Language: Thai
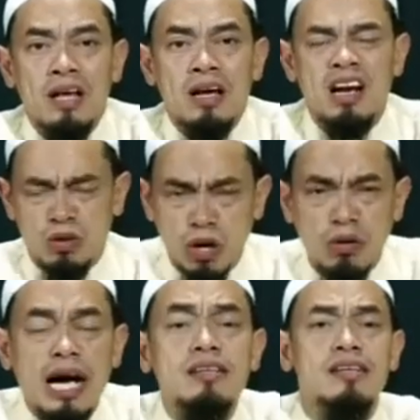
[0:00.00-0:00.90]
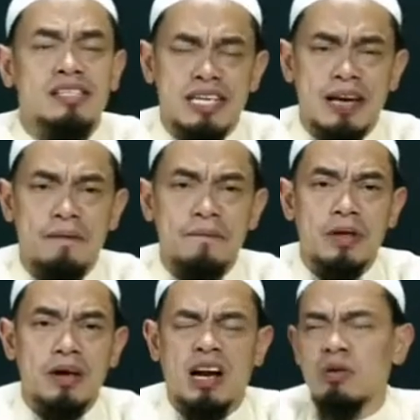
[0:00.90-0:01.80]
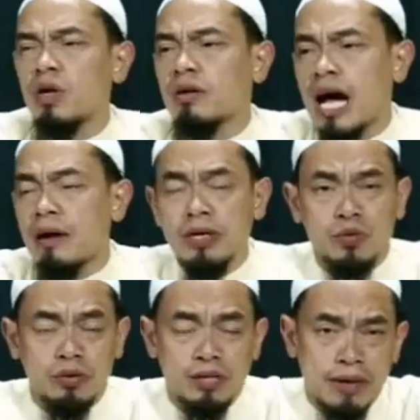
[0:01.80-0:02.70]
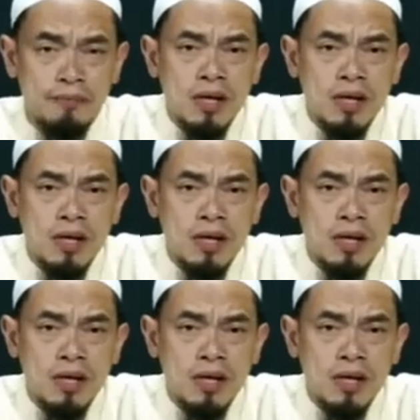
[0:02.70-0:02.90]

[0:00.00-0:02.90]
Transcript: เราต้องการชื่อเสียงเราต้องการเป็นจุดเด่น